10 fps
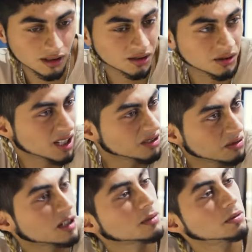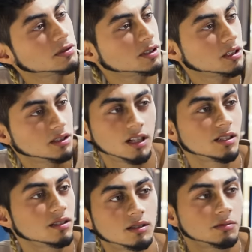con que no era ni una
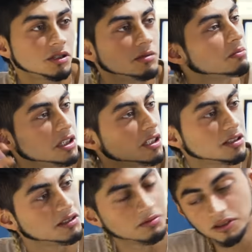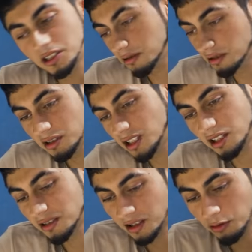responsabilidad, era la opinión mía y ponía, ay,
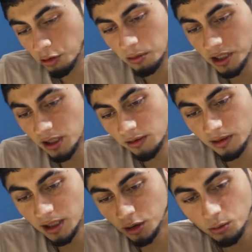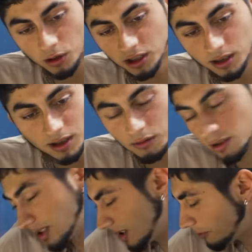que, que fome el, este humorista,
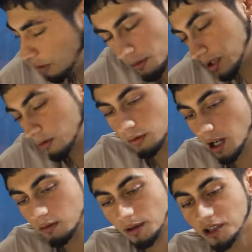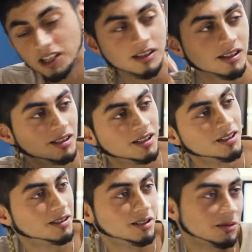weón, que fome el culiado, una mierda.
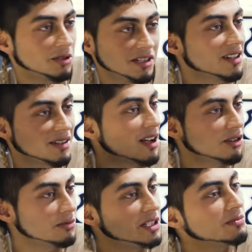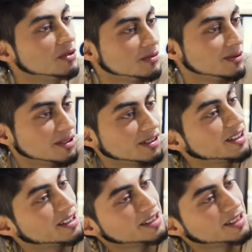Y lo ponía y daba lo mismo, pues, weón, mm.